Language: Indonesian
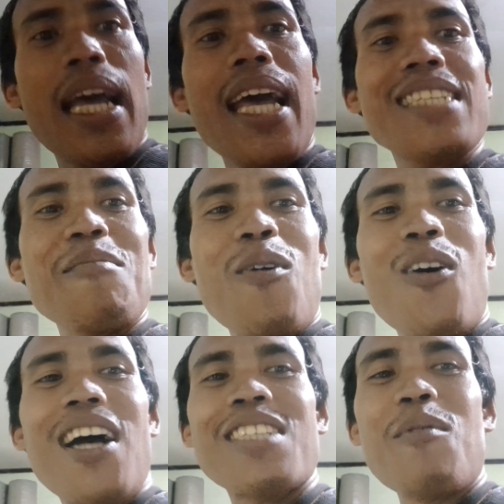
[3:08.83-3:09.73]
eh
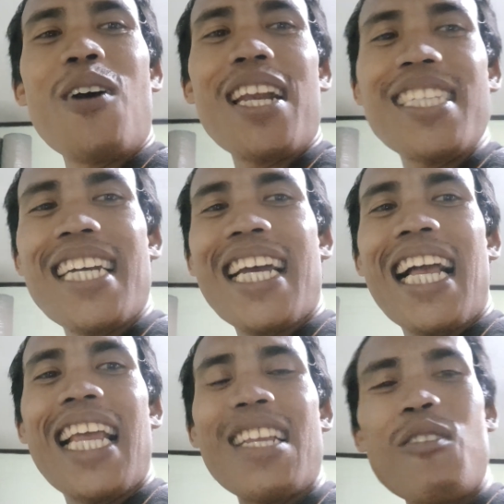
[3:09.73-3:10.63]
semoga semoga rezeki
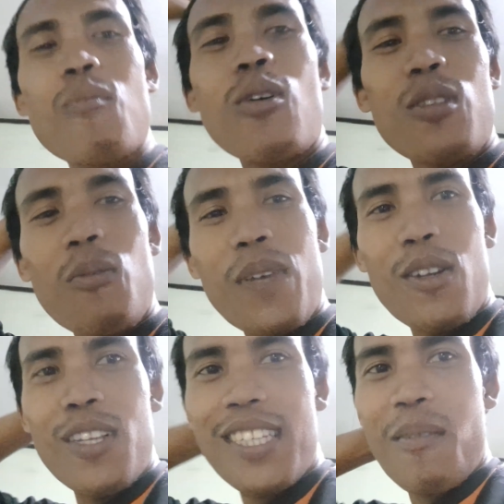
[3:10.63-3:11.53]
kalian yang udah menonton
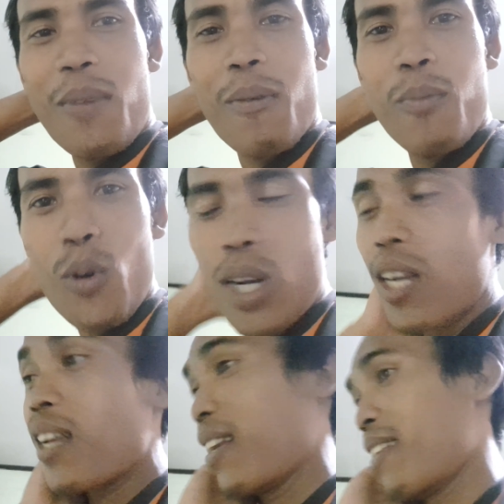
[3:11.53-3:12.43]
videonya sampai full
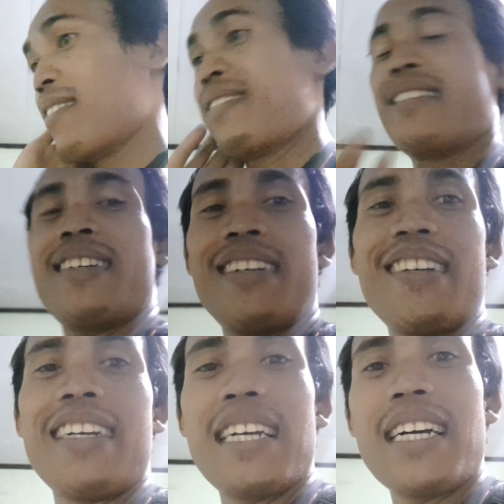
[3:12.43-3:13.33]

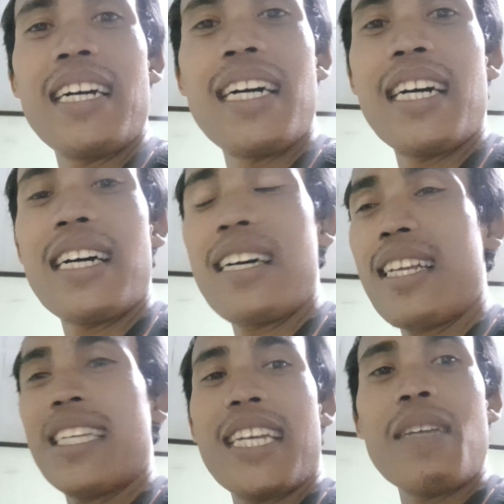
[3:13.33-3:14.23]
uh,
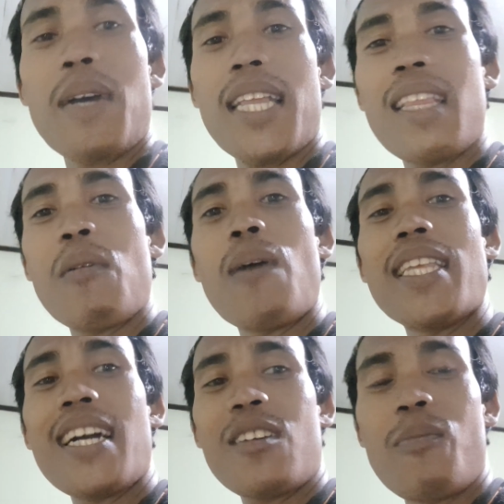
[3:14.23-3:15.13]
rezekinya makin tambah
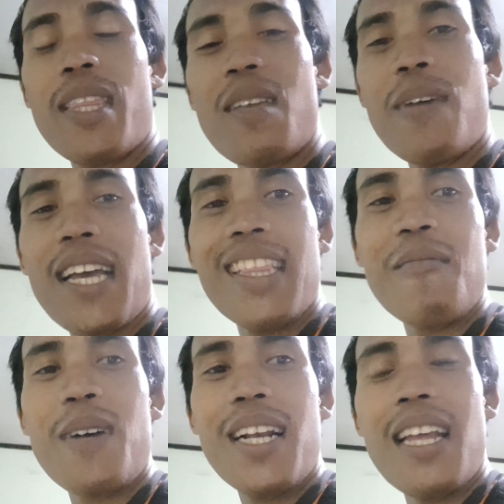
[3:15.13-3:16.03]
banyak, dompetnya makin
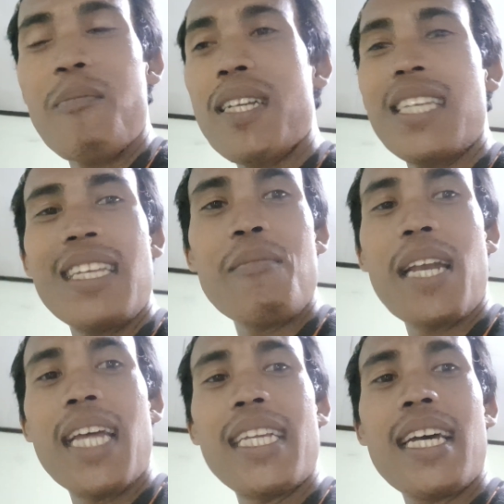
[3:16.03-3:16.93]
tebal dan pastinya
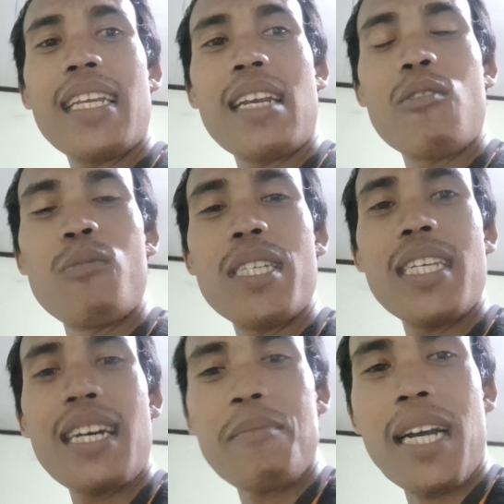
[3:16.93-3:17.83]
badannya dan
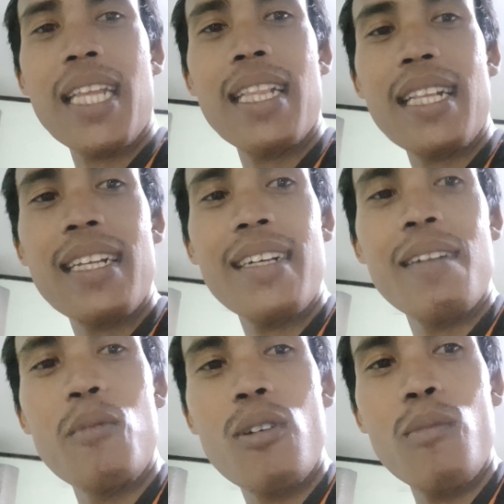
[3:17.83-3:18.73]
kumisnya makin
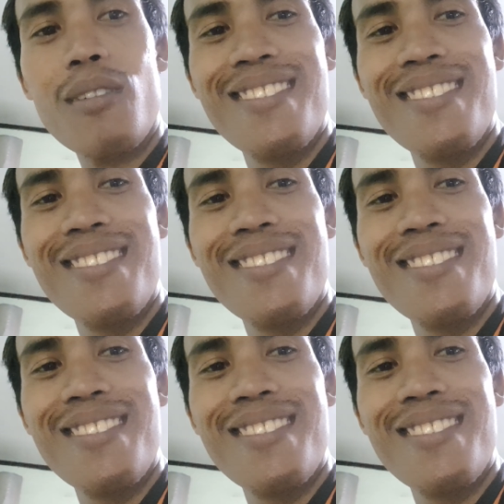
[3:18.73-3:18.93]
gemuk-gemuk.